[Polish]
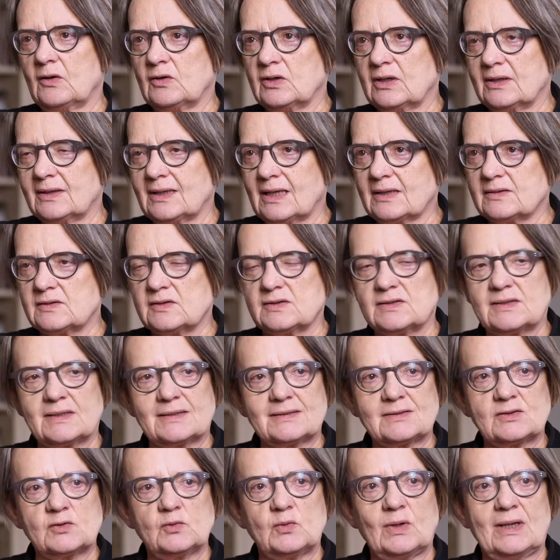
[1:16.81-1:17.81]
orientacji
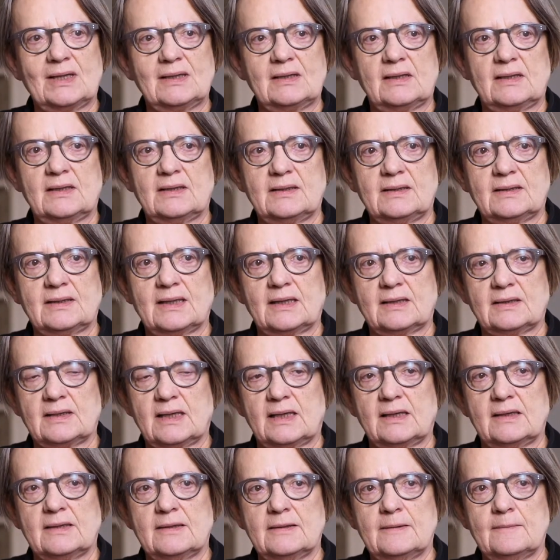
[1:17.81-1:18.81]
seksualnej itd.
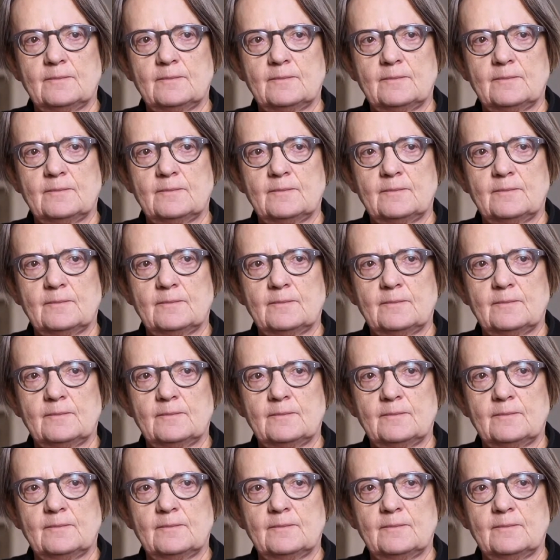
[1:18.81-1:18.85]
Tak